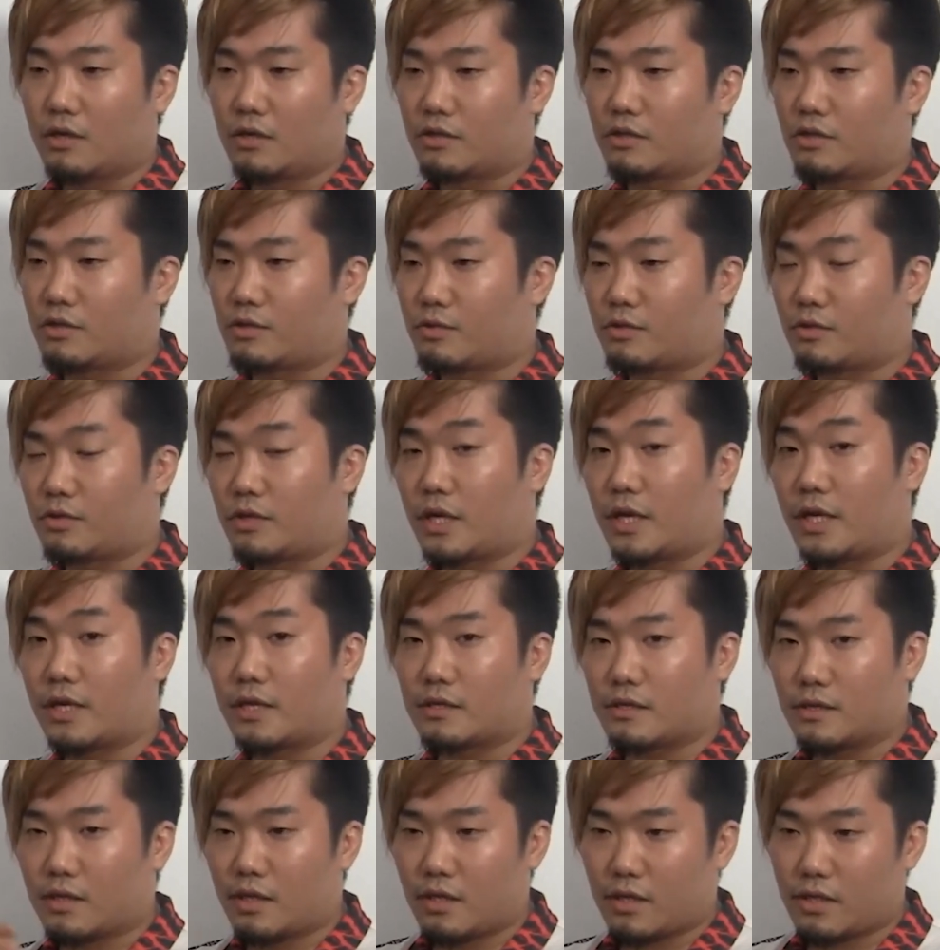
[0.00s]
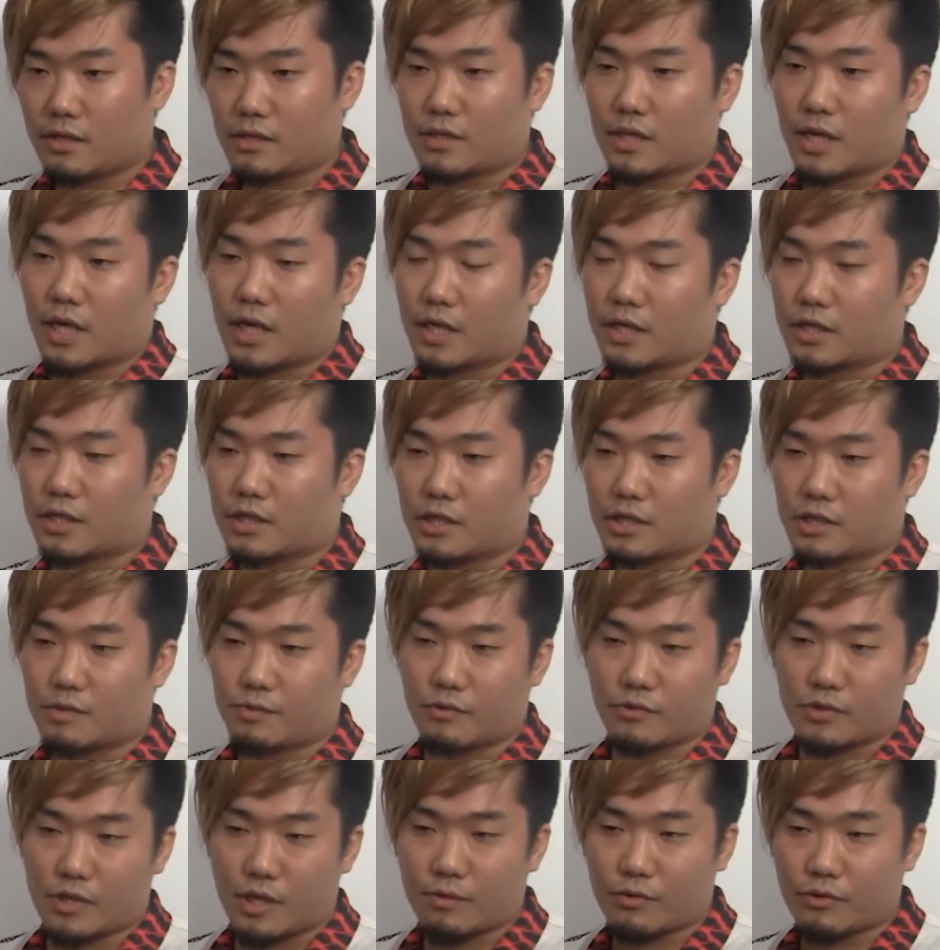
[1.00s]
自分で SNS で発信、
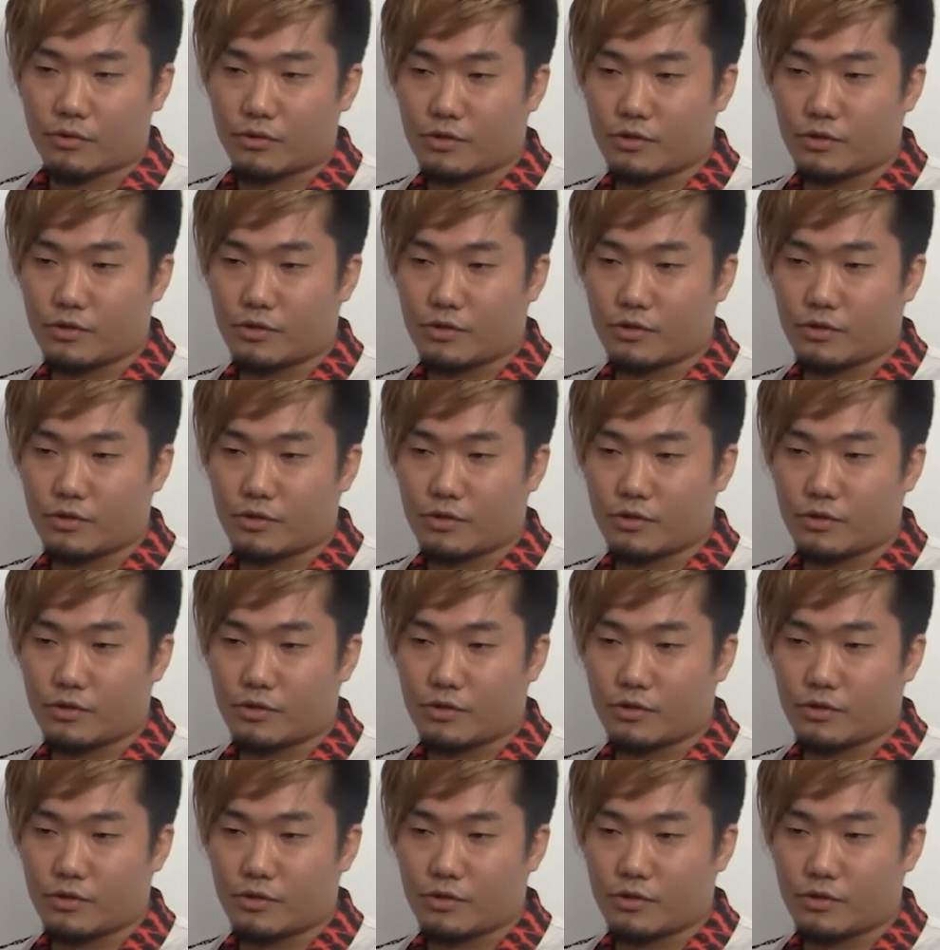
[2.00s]
スポンサー募